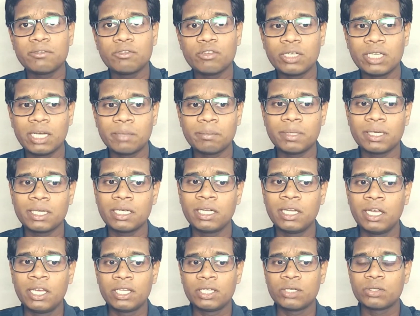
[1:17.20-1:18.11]
है वो यहाँ पर
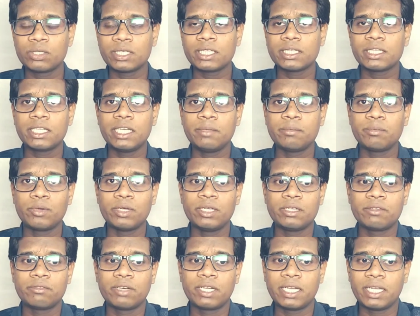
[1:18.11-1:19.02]
नोके
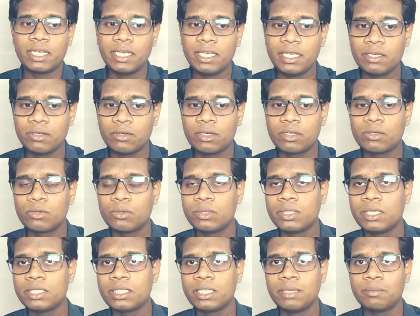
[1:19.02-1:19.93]
3.1 ए और
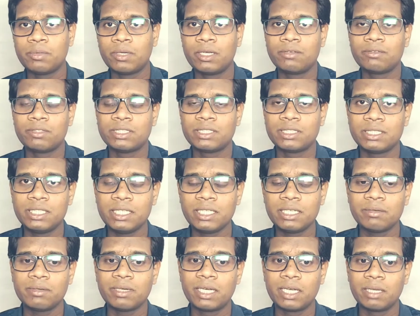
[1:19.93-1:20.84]
नोके 3.1 सी
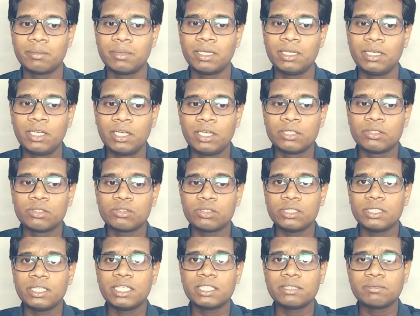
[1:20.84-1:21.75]
के बारे में
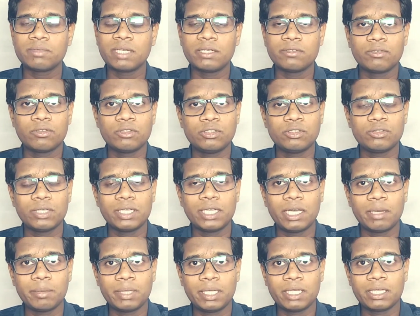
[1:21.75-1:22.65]
दोस्तों ये स्मार्टफोन जो
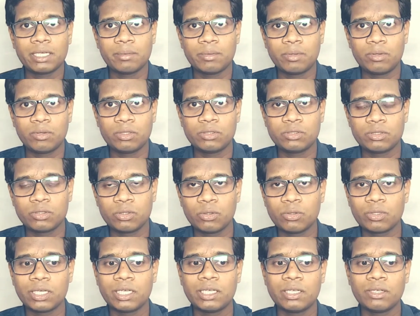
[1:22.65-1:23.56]
है अमेरिका में लॉन्च
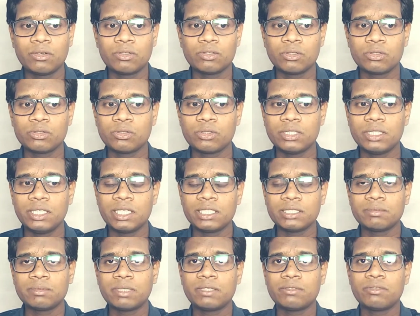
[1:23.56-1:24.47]
हो गए हैं और दोस्तों
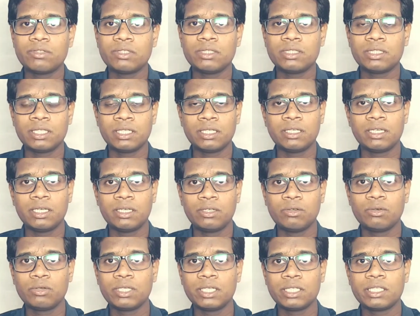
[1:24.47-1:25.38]
ये स्मार्टफोन
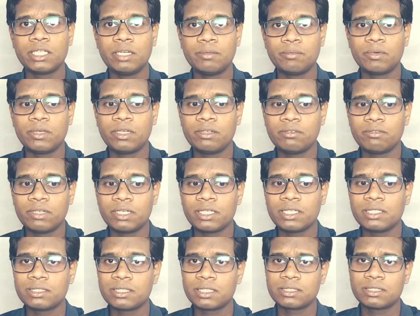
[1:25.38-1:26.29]
नोके
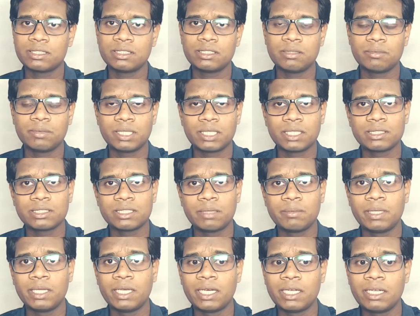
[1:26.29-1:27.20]
3.1 के सक्सेसर बन के
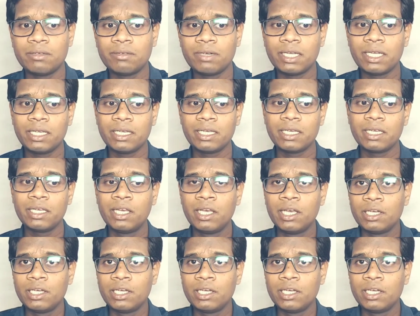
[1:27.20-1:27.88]
सामने आने वाले हैं